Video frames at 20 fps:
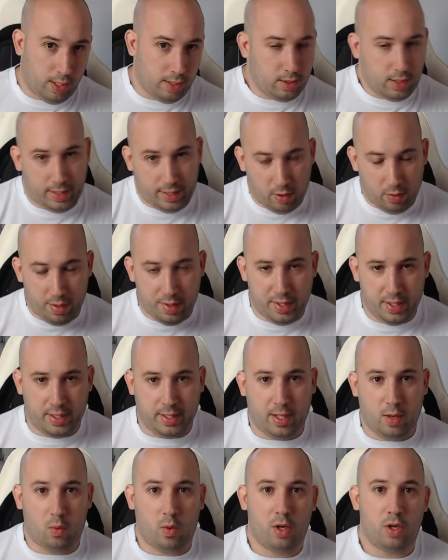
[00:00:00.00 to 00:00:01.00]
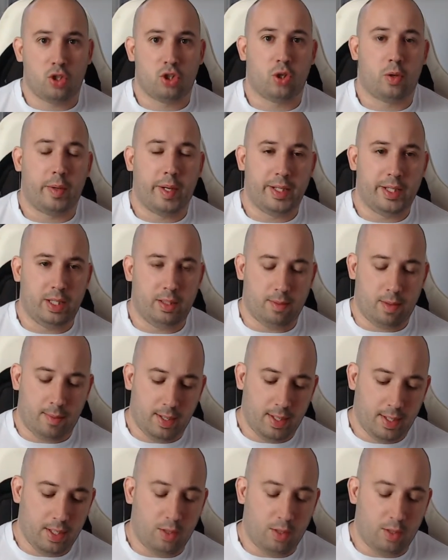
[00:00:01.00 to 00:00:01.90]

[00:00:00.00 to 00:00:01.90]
O sea, quiero decir que igual no es objetiva, ¿vale?